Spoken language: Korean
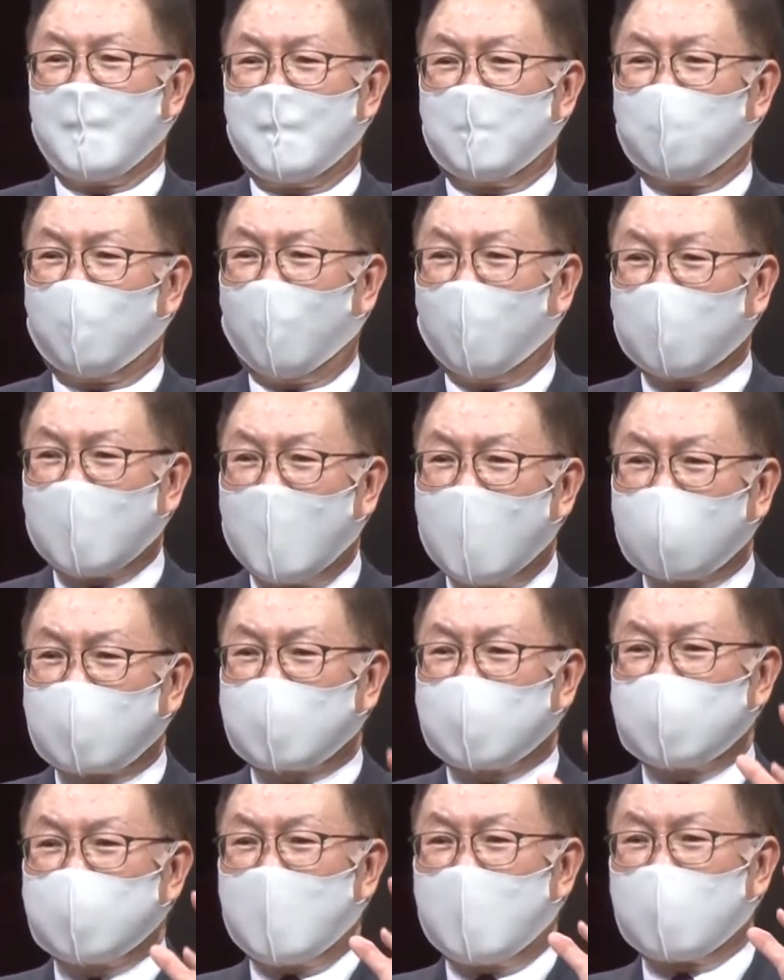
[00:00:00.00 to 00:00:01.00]
워낙
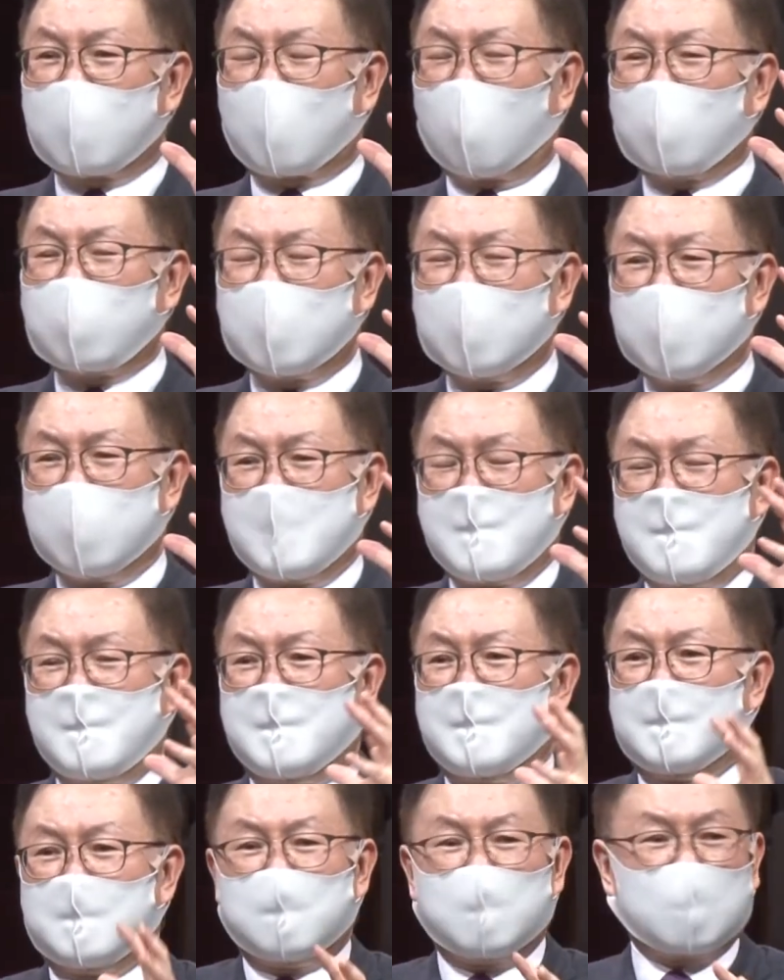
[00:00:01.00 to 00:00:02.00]
그냥 거기
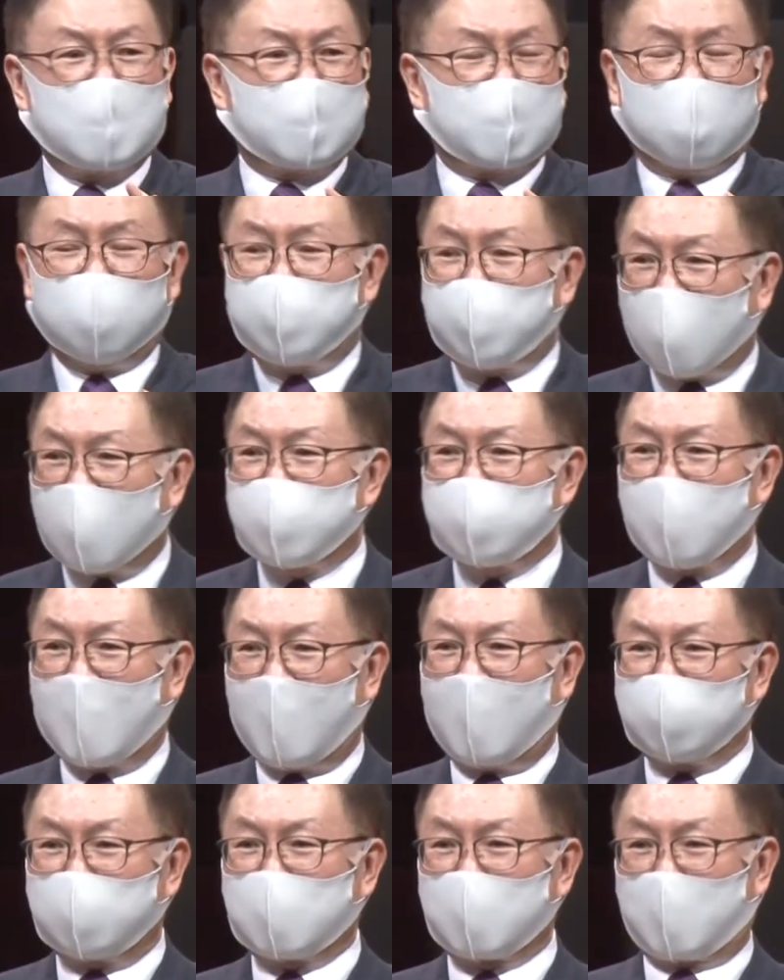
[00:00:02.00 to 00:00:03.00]
이제 급한
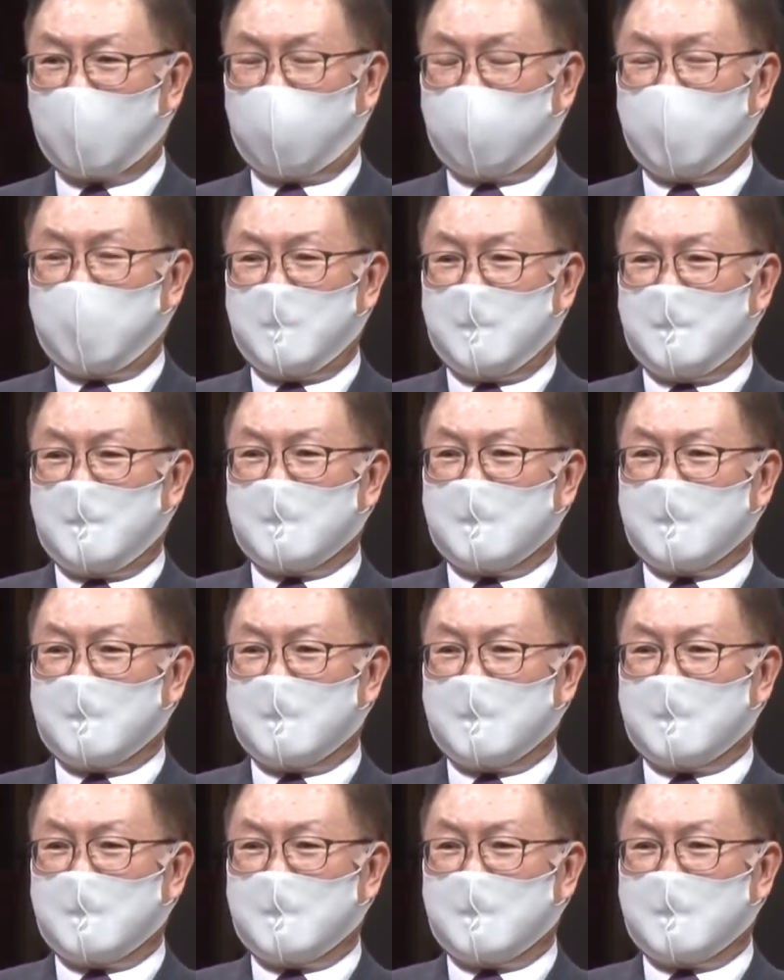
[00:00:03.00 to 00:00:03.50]
마음으로